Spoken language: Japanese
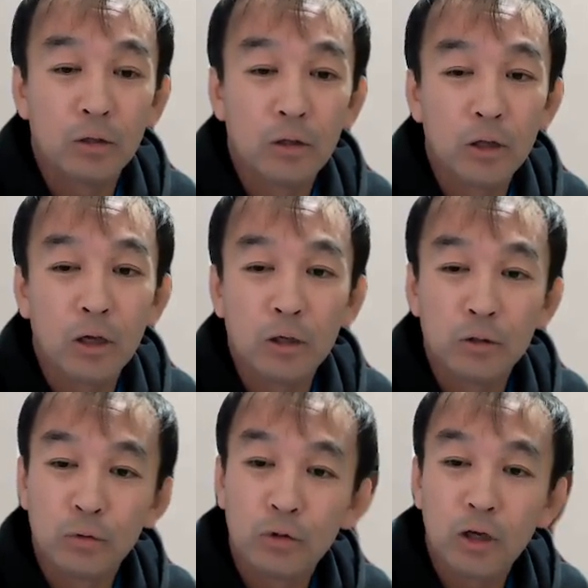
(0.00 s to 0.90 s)
ただ
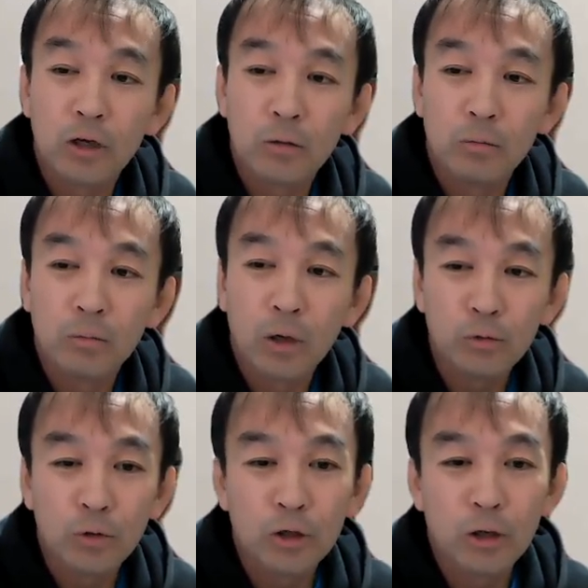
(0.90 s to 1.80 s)
それがま
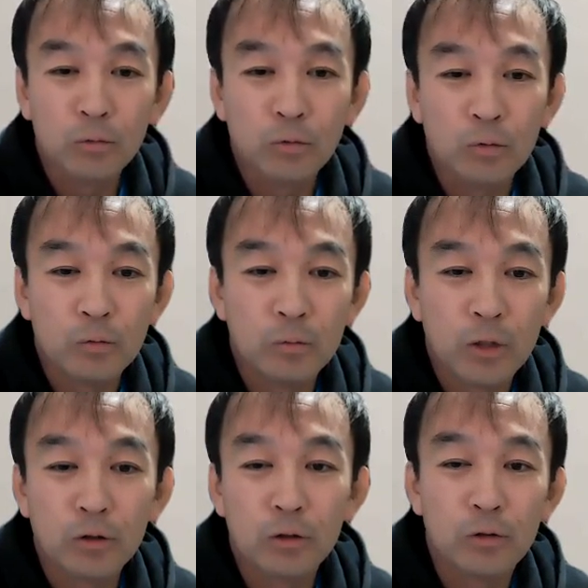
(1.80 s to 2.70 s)
ぐれ
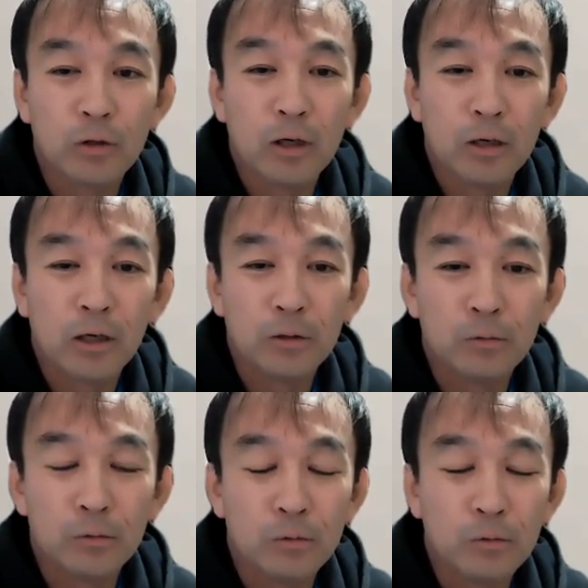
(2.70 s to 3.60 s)
というか、
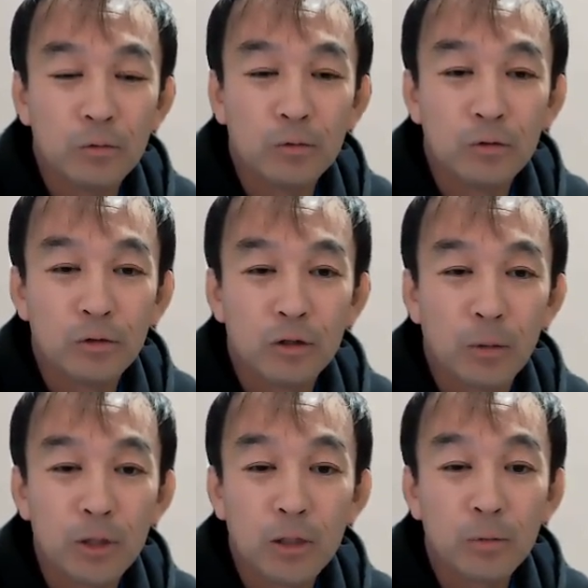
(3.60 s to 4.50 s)

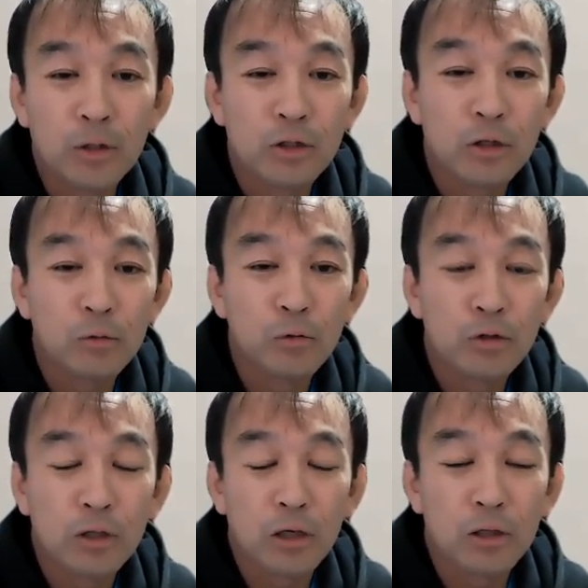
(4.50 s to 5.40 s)
たまたま成功
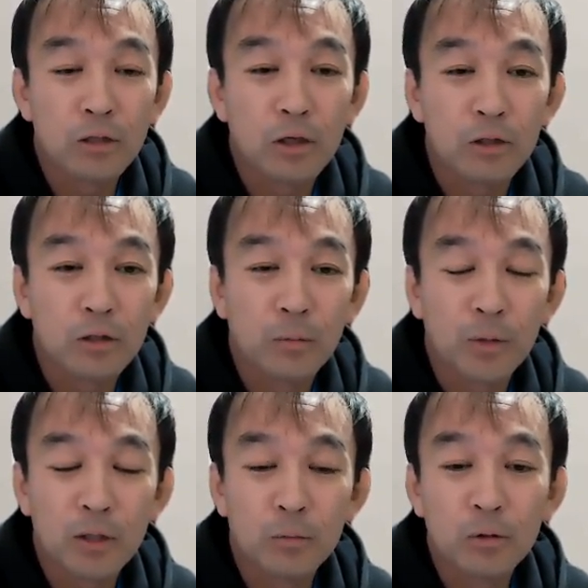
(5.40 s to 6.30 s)
しなかった、た
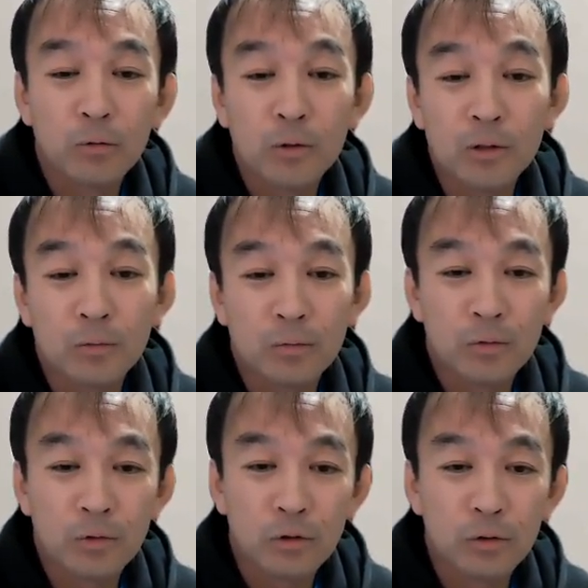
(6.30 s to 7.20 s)
またまうま
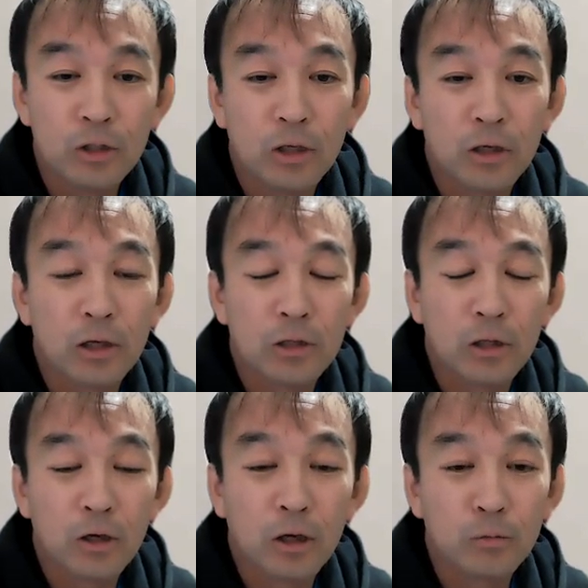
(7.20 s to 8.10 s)
くいかなかっ
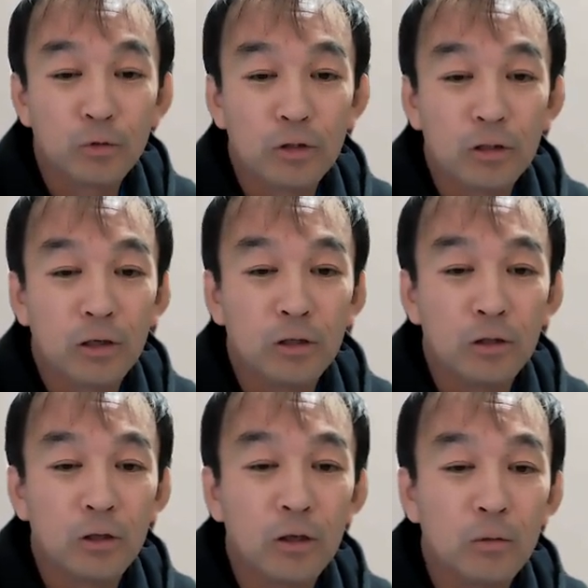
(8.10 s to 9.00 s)
たかもしれない
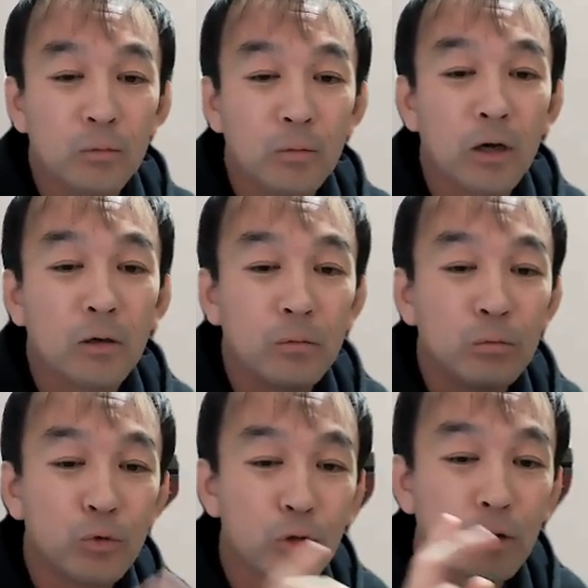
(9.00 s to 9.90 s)
んで、も
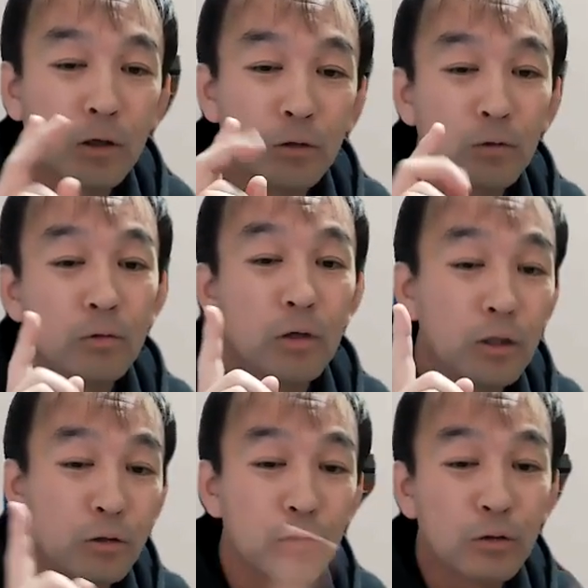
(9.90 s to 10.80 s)
う1ヶ月ぐら
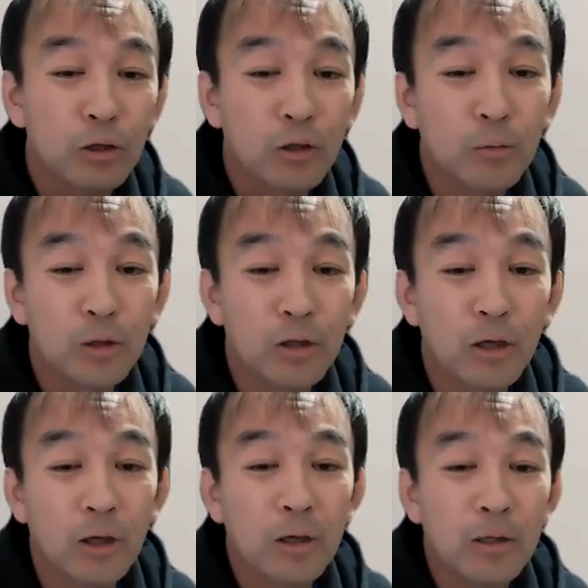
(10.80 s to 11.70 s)
い続けてみ
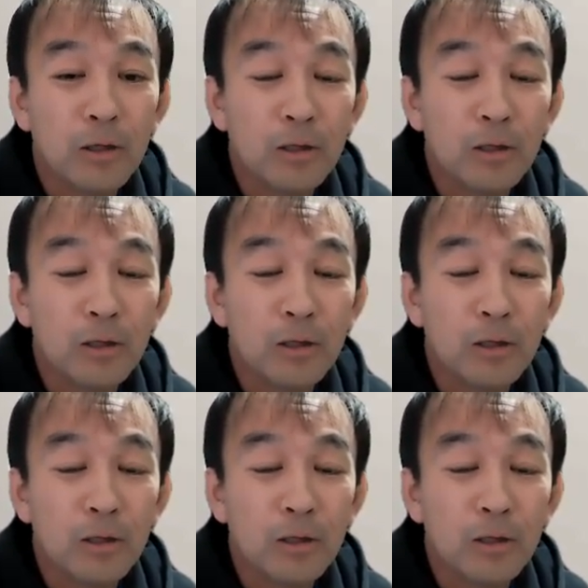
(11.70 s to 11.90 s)
て、